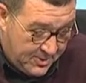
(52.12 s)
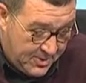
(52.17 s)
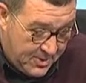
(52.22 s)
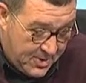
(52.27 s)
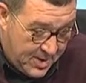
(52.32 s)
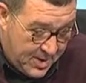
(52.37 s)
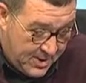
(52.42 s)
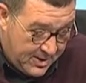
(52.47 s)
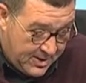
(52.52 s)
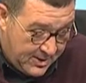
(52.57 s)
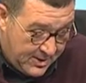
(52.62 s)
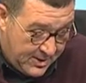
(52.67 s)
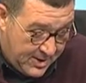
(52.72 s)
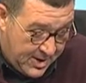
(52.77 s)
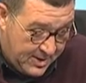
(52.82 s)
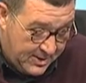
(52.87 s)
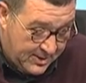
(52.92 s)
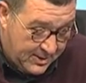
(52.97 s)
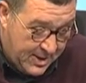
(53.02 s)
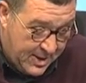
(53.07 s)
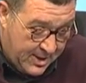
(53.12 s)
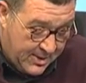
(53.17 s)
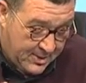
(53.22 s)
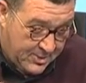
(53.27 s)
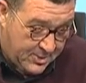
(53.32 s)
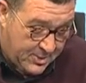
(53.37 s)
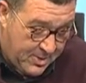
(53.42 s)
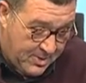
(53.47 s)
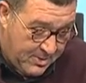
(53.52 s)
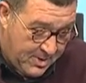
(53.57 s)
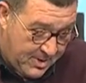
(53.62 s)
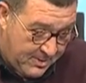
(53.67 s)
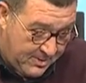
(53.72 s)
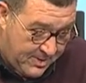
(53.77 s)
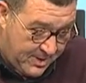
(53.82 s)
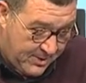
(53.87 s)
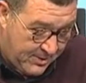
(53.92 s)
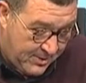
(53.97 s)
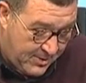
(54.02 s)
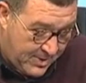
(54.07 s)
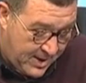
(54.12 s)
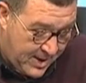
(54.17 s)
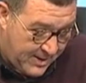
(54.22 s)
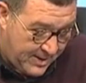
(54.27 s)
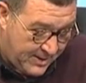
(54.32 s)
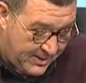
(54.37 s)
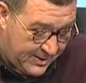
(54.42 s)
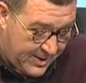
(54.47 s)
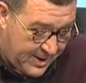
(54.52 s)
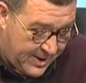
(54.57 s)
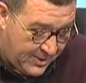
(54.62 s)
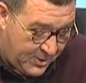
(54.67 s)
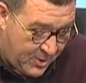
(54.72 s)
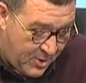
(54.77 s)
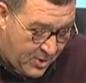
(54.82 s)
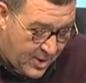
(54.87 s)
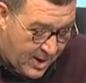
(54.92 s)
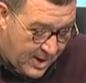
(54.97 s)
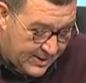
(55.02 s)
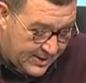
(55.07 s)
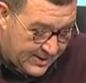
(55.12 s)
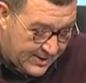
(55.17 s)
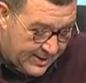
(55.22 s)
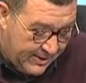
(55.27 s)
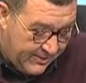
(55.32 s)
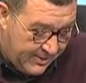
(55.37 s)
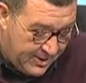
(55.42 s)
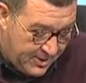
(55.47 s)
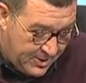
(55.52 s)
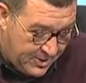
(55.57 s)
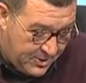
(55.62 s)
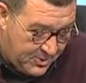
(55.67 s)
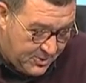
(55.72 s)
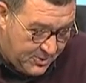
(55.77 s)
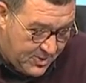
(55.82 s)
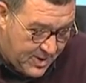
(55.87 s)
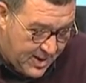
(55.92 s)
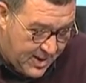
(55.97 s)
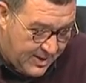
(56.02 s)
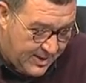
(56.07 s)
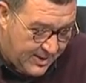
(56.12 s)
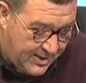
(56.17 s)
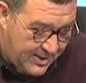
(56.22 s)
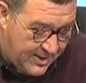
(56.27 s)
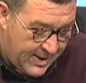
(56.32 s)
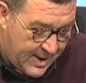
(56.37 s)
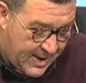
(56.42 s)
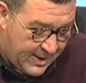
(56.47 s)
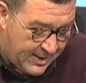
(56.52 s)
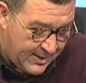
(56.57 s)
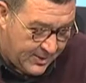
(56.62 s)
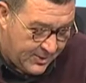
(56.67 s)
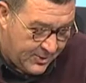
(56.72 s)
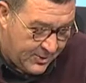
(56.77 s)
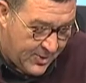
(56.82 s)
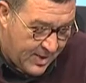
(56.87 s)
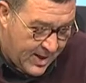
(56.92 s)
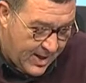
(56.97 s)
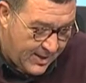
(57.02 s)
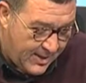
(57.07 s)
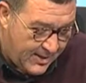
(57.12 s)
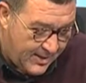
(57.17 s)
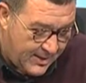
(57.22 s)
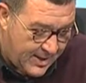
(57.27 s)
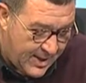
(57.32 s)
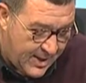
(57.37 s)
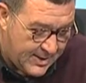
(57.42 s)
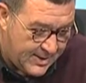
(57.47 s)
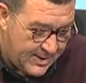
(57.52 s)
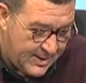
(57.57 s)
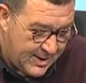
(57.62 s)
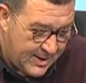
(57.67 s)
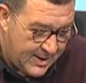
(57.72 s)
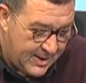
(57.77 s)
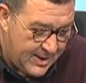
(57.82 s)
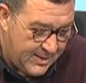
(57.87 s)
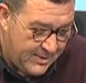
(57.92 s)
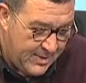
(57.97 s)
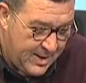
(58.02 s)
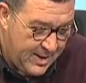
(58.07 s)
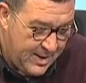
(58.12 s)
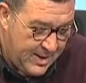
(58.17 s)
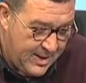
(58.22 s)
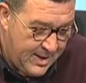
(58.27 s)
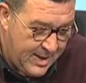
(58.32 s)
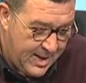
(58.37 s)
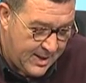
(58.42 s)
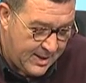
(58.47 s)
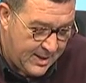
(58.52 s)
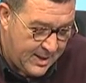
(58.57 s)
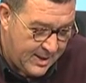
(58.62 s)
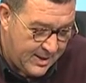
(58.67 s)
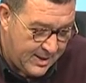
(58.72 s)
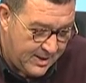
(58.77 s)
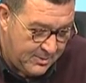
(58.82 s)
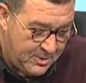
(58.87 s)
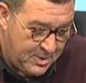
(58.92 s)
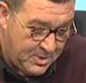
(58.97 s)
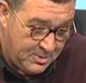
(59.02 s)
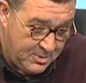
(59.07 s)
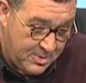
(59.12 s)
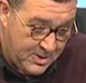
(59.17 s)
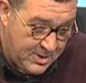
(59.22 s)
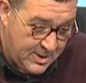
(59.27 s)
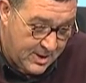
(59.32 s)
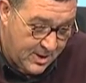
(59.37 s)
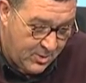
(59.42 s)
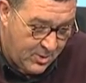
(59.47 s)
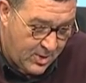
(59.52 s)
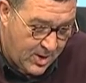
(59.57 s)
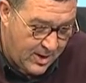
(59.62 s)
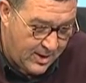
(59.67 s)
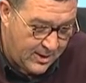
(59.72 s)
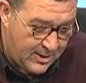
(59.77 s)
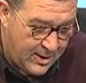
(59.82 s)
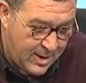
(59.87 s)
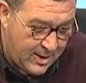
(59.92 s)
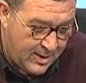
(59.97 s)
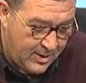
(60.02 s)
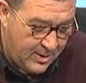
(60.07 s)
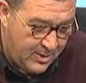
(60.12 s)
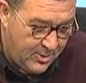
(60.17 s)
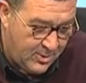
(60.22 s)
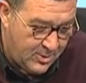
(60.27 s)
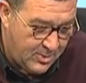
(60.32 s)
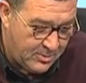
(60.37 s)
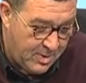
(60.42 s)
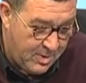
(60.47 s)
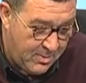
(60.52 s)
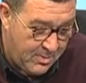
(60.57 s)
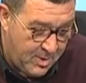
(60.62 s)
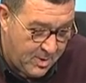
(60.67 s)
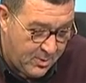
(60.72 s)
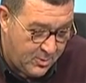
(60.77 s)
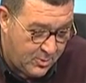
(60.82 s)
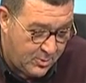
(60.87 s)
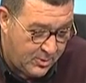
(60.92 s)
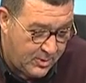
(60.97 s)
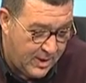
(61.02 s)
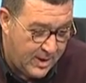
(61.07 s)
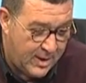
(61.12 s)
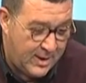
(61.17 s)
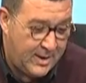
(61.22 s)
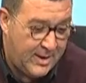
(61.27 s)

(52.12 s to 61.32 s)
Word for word: günaydınlar. Ersoy Berber günaydınlar. Gökhan Sevinç günaydınlar. Günaydınlar Serada bir iyi yayınlar demiş. Biz de günaydınlar diliyoruz. Pembe Kurtaran